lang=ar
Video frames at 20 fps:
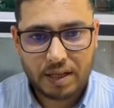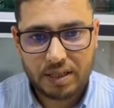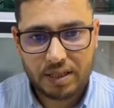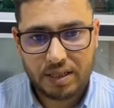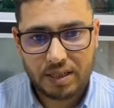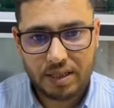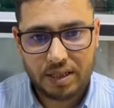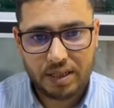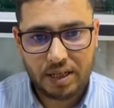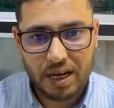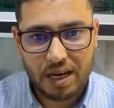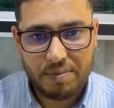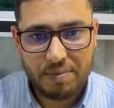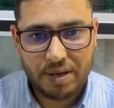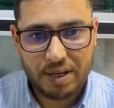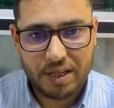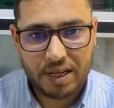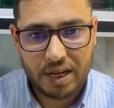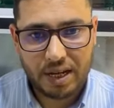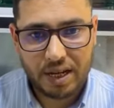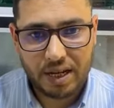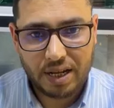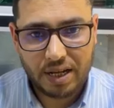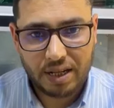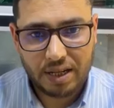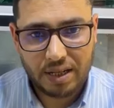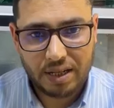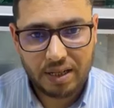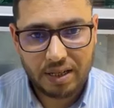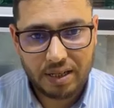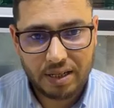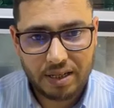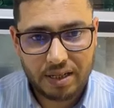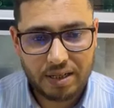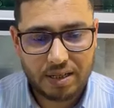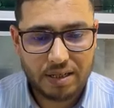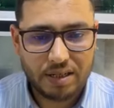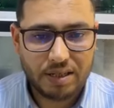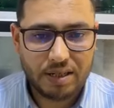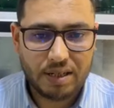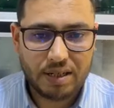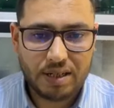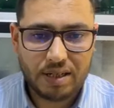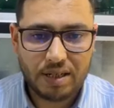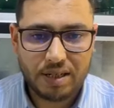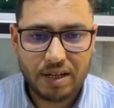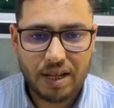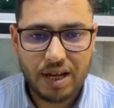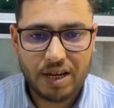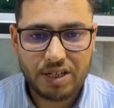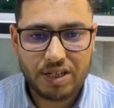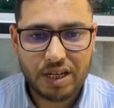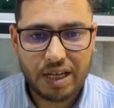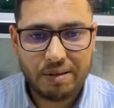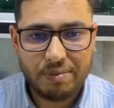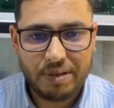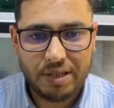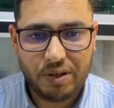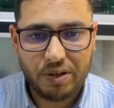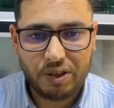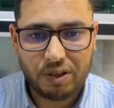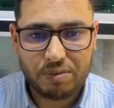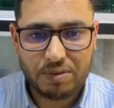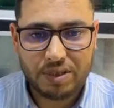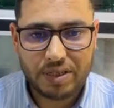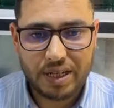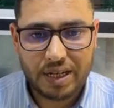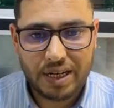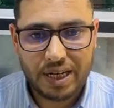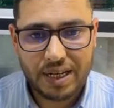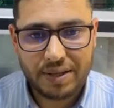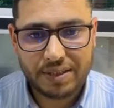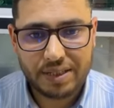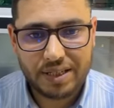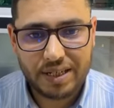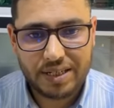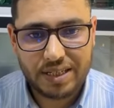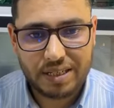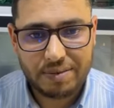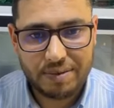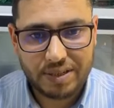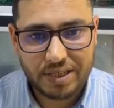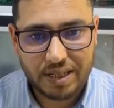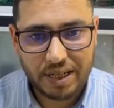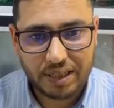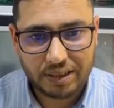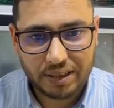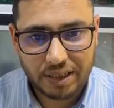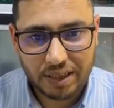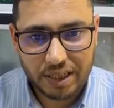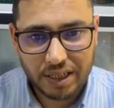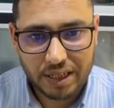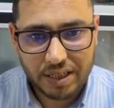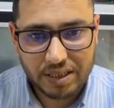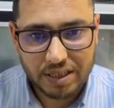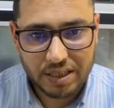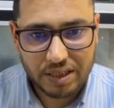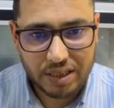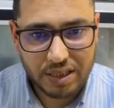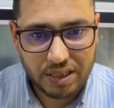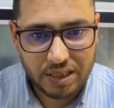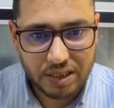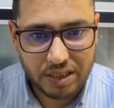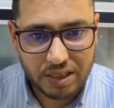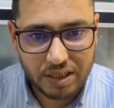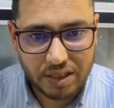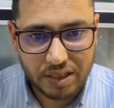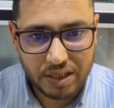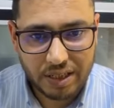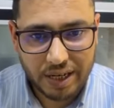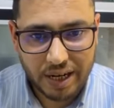اختي امينه الحاجه امينه وعليكم السلام اختي نسمات عطيره اختي